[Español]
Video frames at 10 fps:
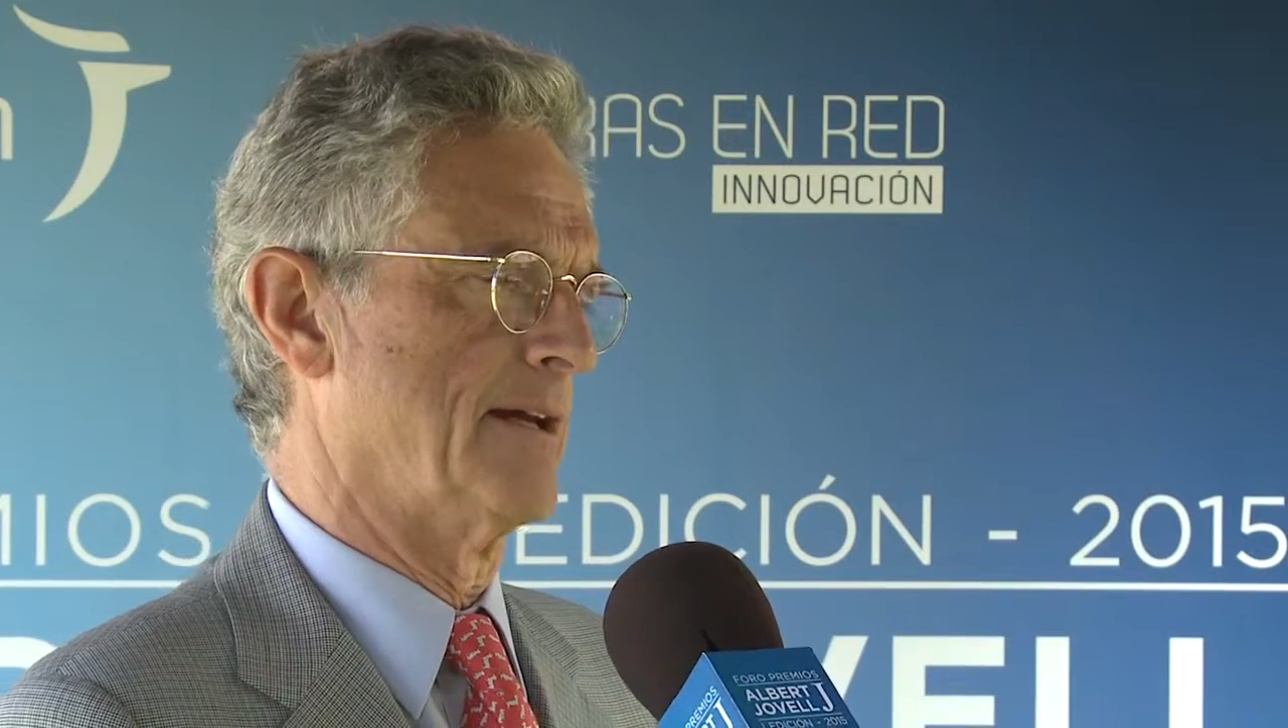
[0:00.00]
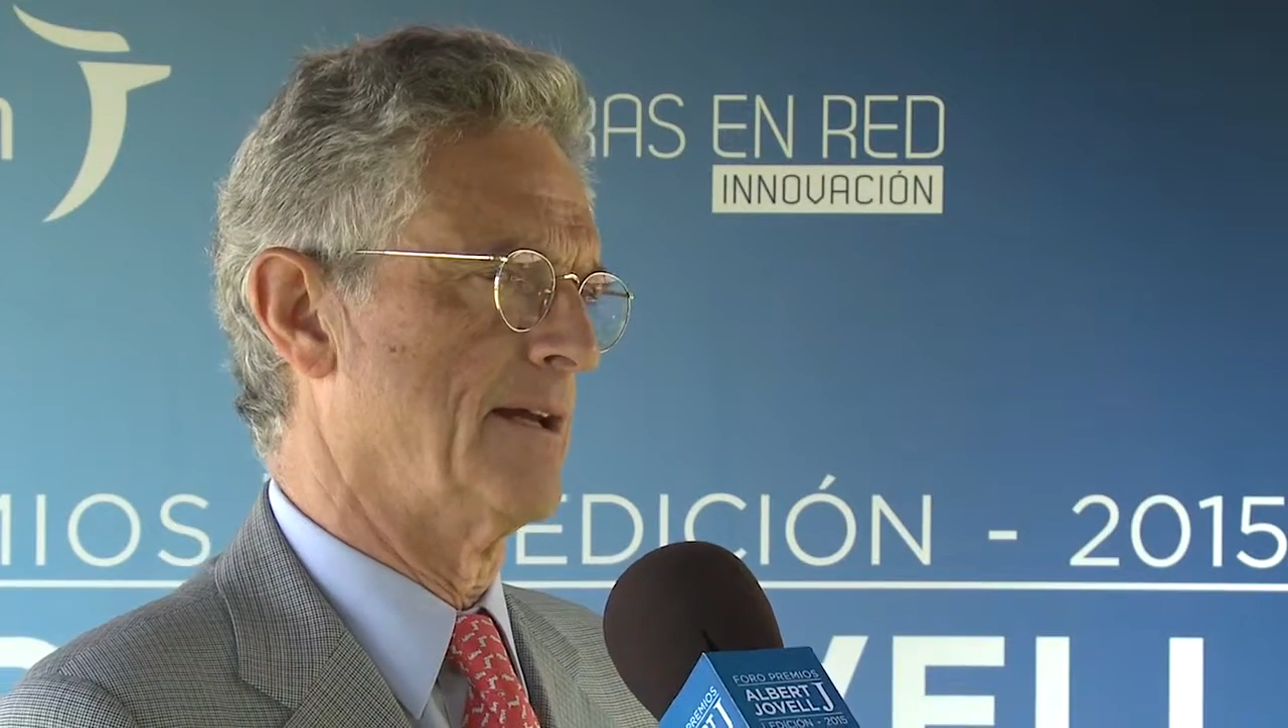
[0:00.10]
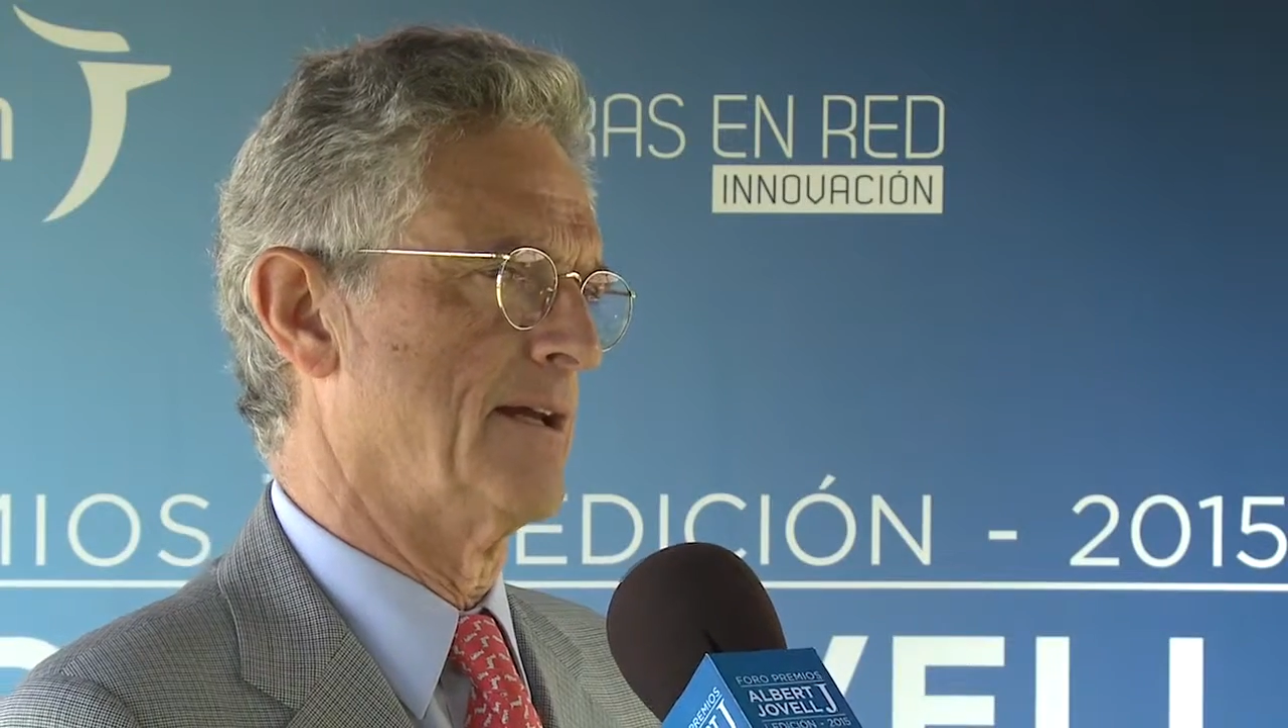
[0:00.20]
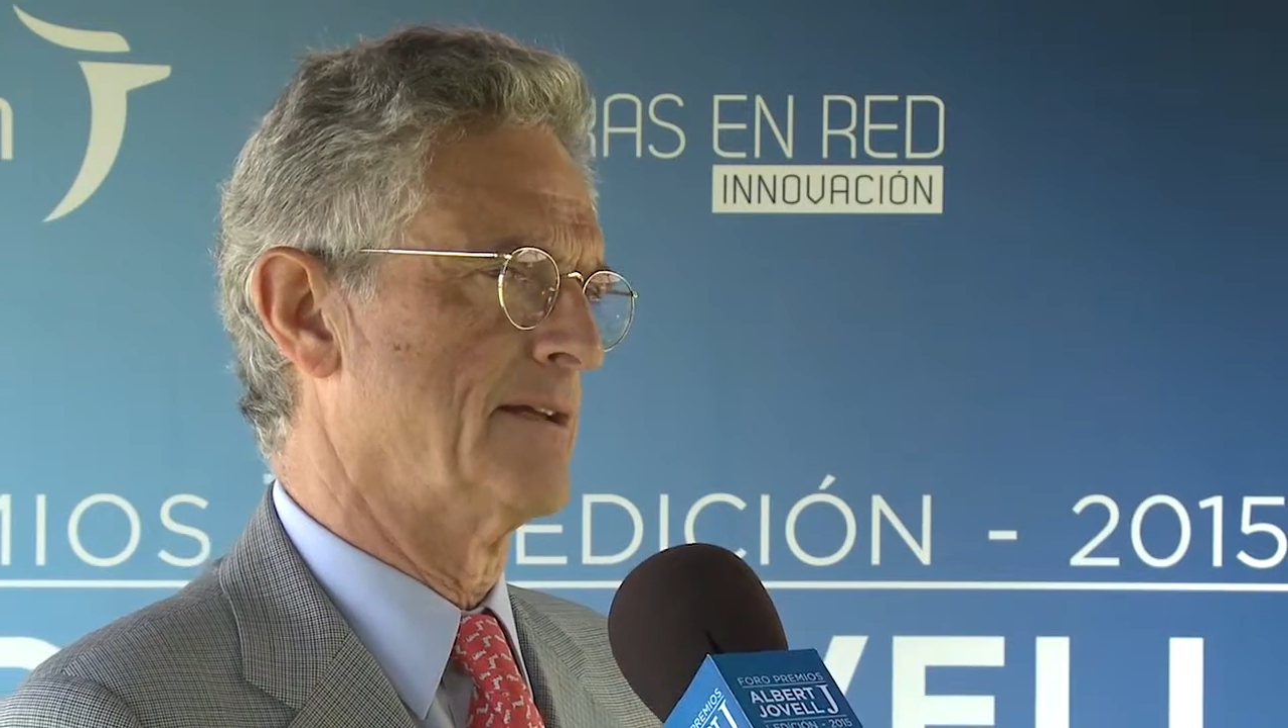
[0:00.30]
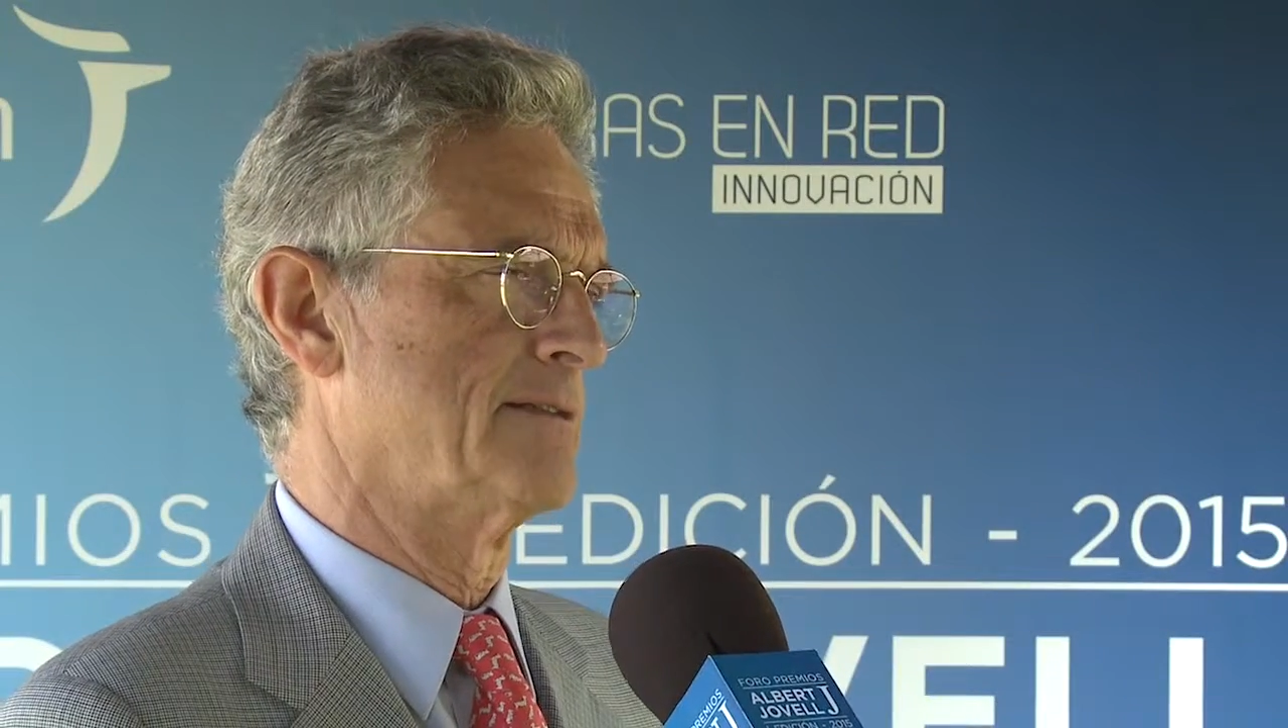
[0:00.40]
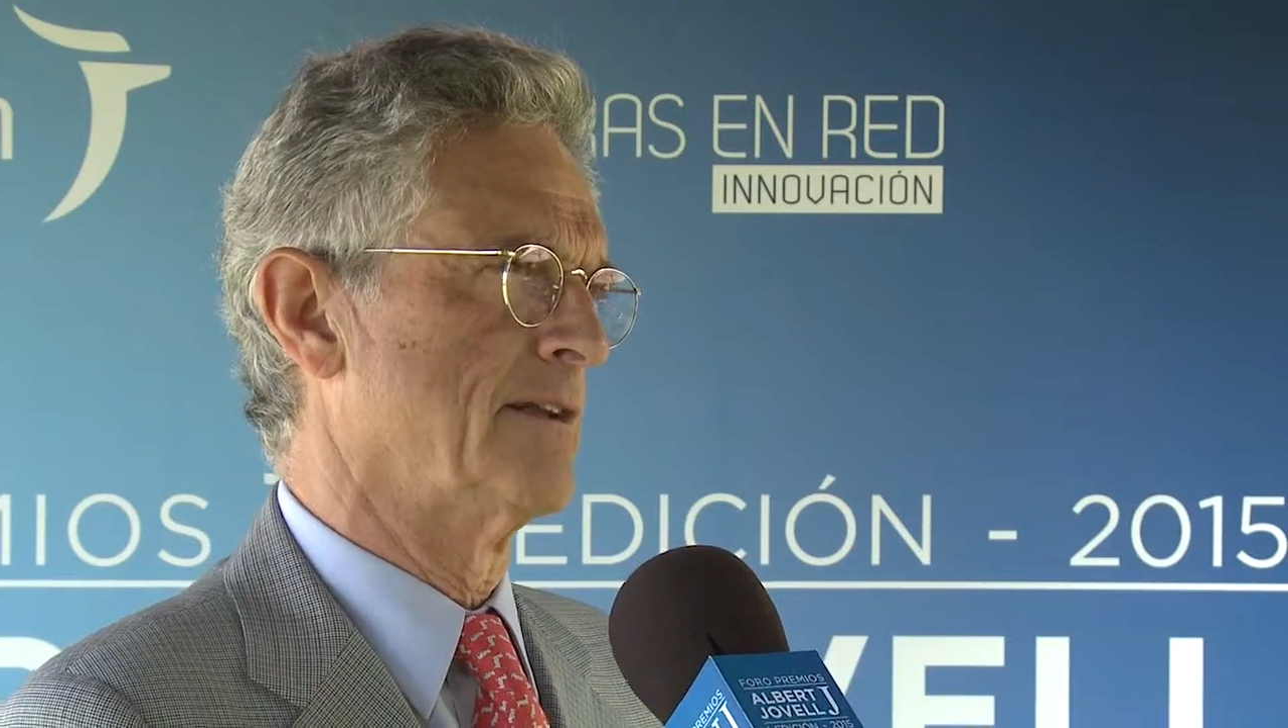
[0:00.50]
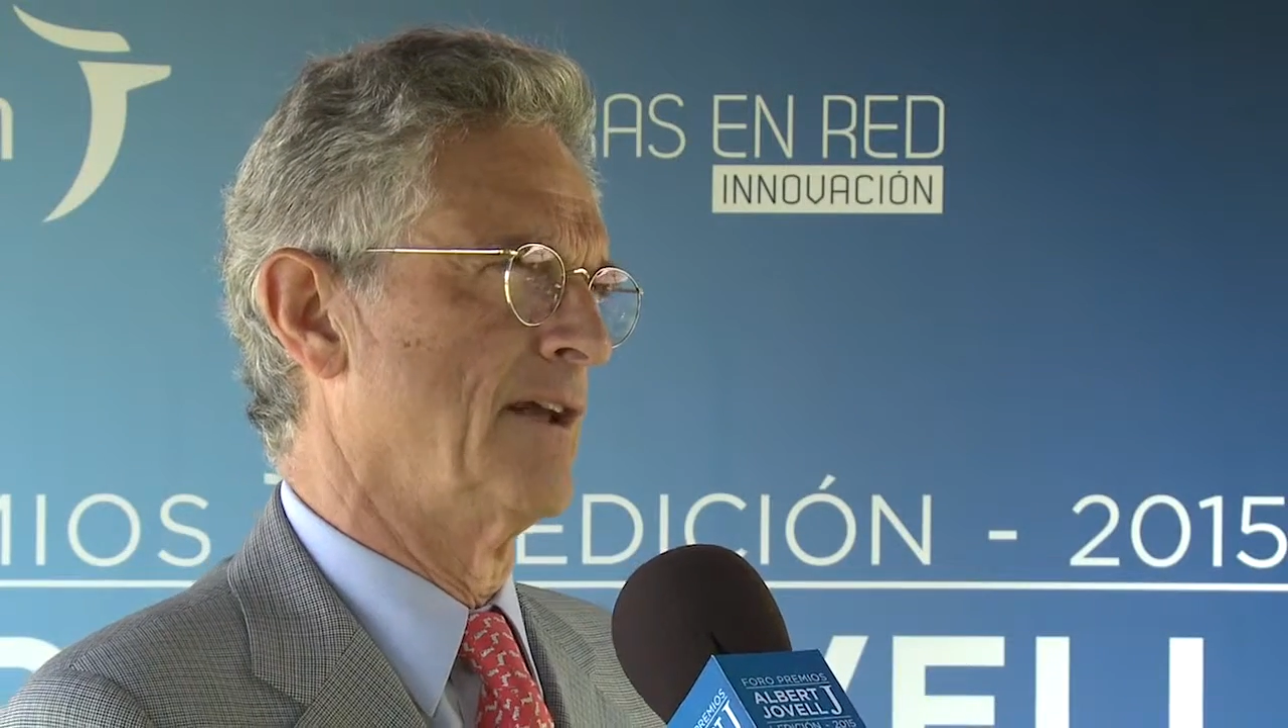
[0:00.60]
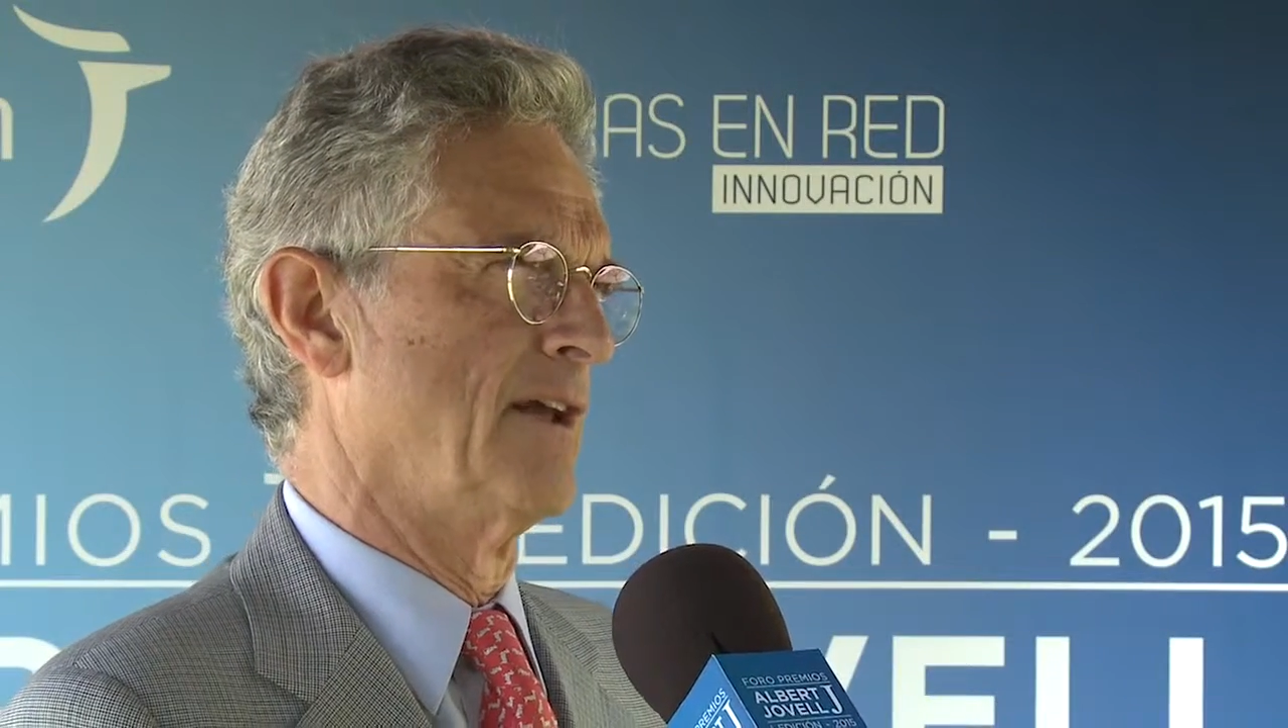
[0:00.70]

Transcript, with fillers: es